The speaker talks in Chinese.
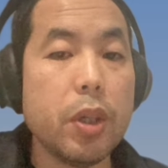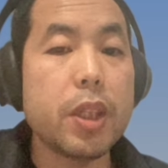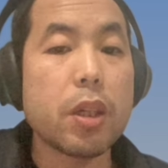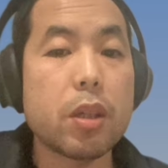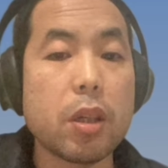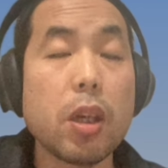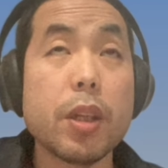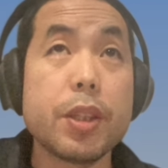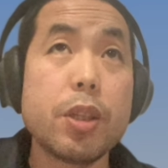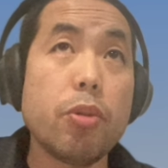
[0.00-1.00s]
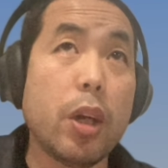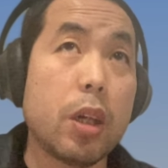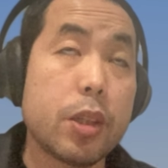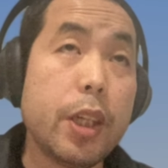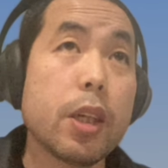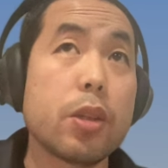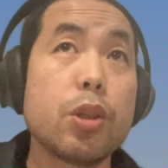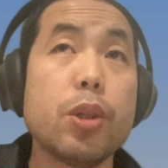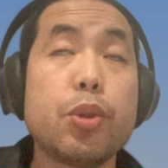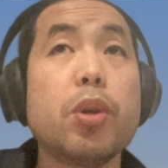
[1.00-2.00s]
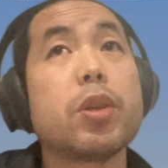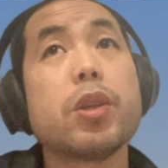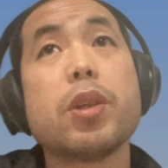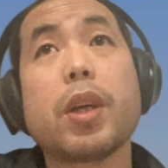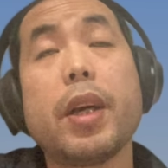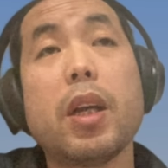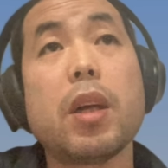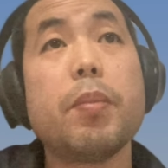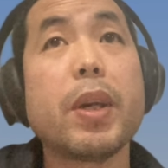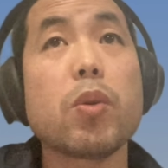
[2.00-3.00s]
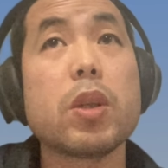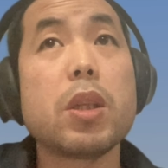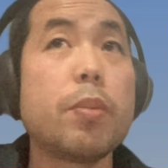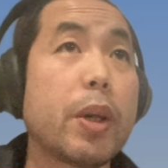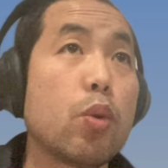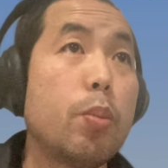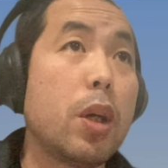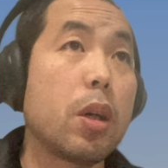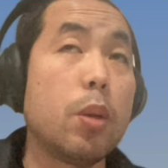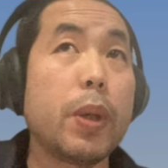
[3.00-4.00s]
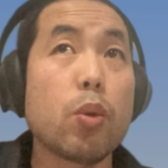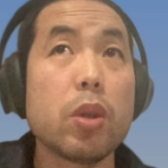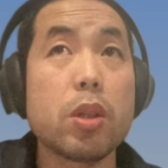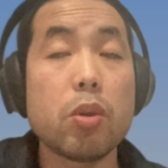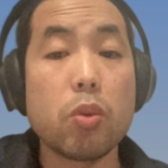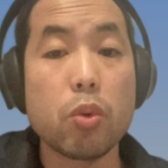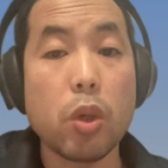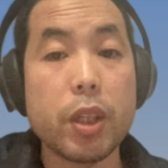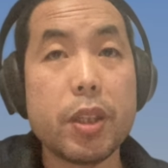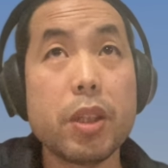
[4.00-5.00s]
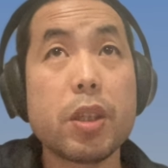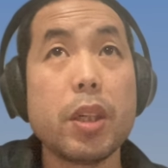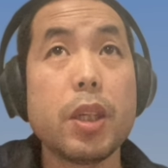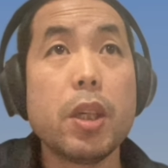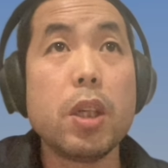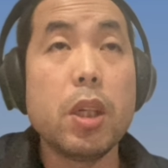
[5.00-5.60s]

学习和成长的机会啊，这个是确实是这样的啊，美国它的美国梦和美国的这种创险精神，